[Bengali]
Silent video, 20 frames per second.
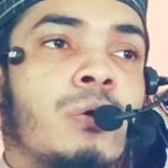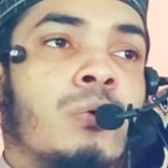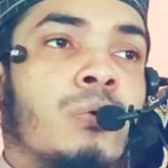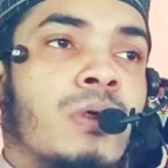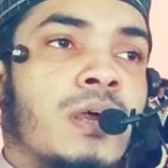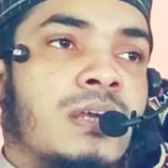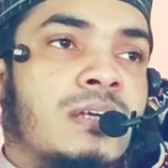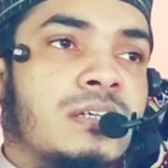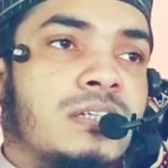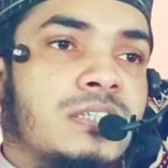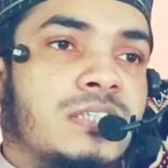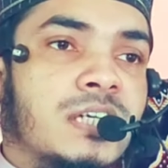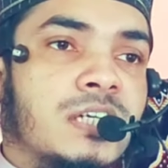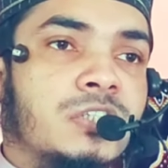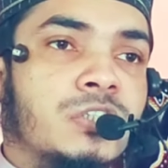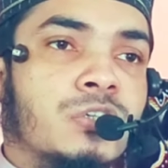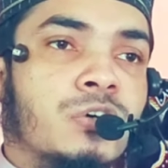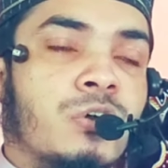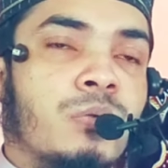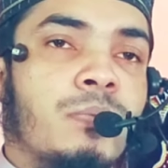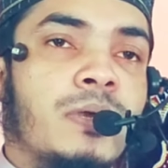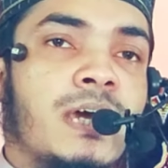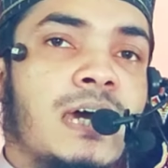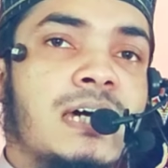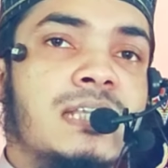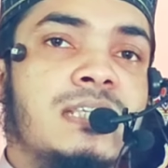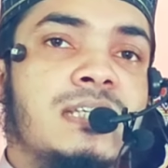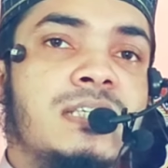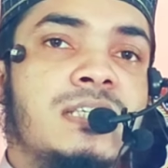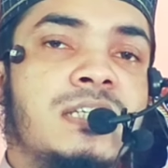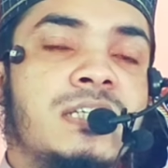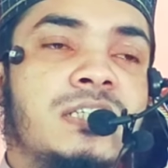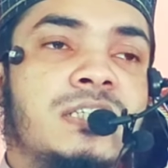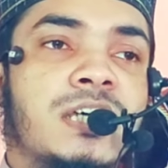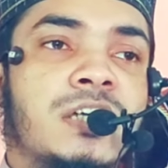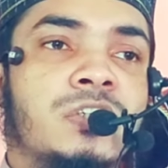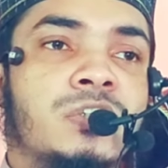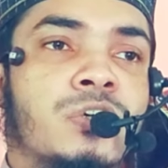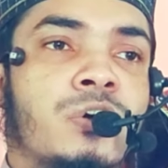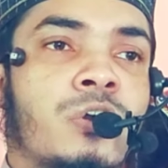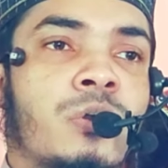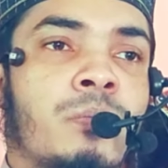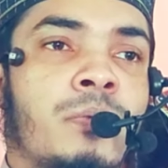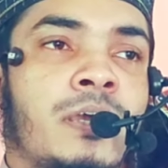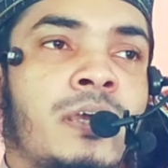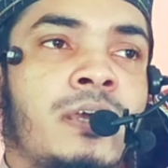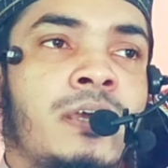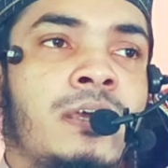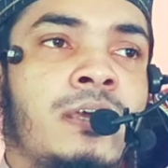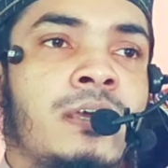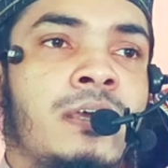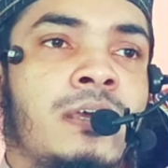কোরআন রিসার্চ করবে হাদিস রিসার্চ করবে